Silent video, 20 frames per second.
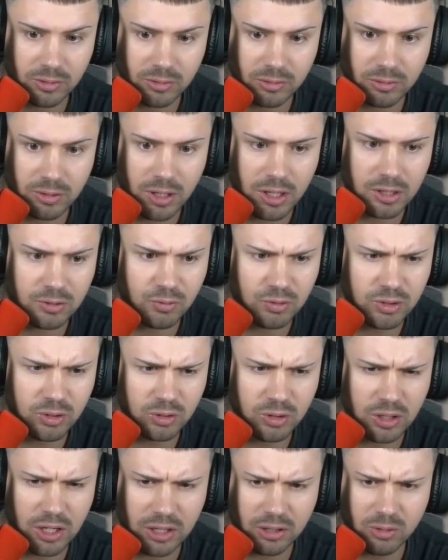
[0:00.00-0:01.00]
Ne, ich will eine
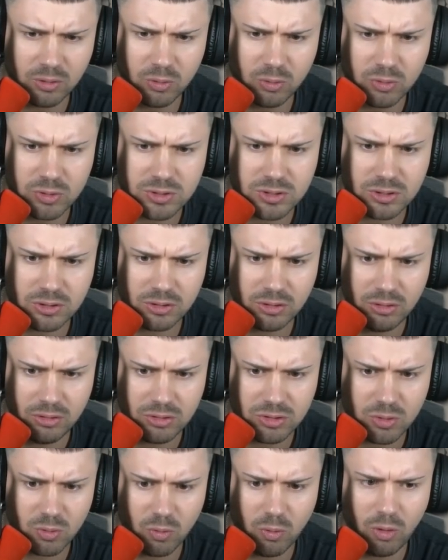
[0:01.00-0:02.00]
lange Hose.
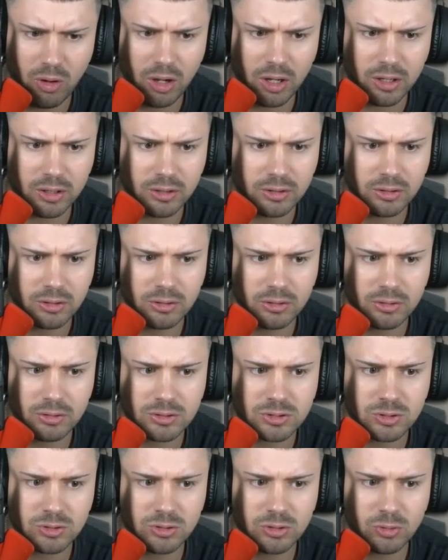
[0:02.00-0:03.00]
Boah,
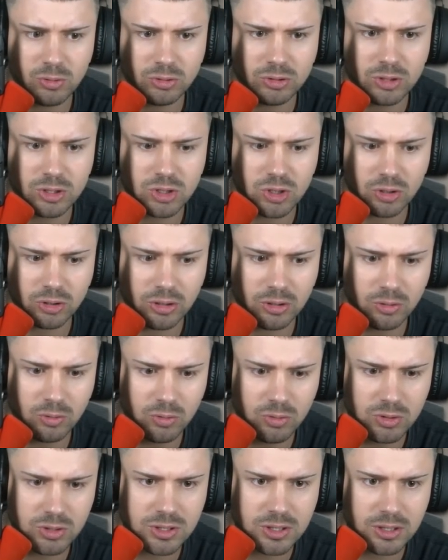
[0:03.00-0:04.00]
so eine rote
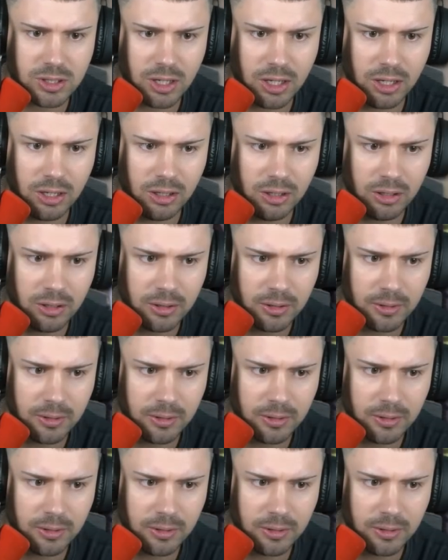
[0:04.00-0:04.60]
Jogginghose, ja.